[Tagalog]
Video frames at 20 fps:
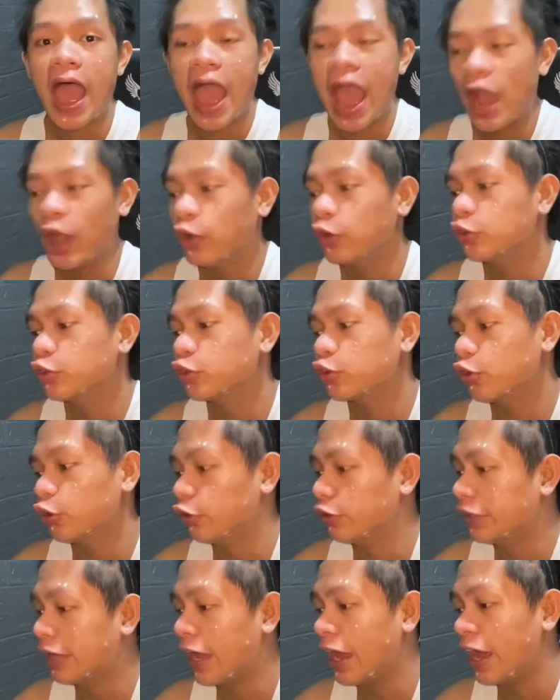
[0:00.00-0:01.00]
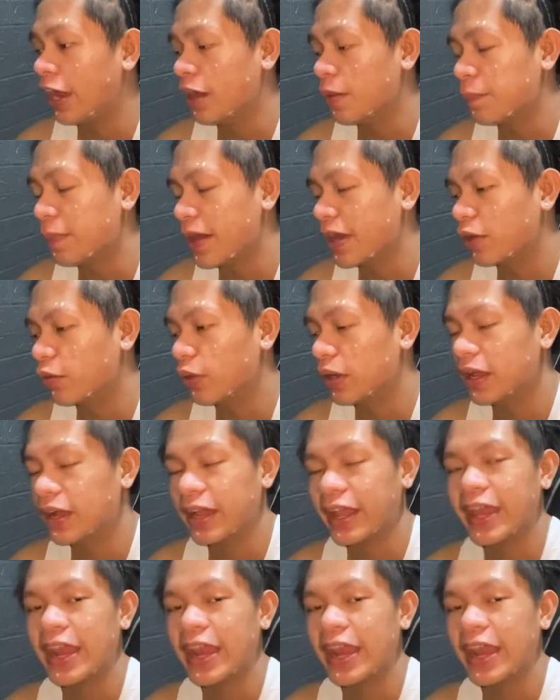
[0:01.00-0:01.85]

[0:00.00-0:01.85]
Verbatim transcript: Out ko na ng parang walang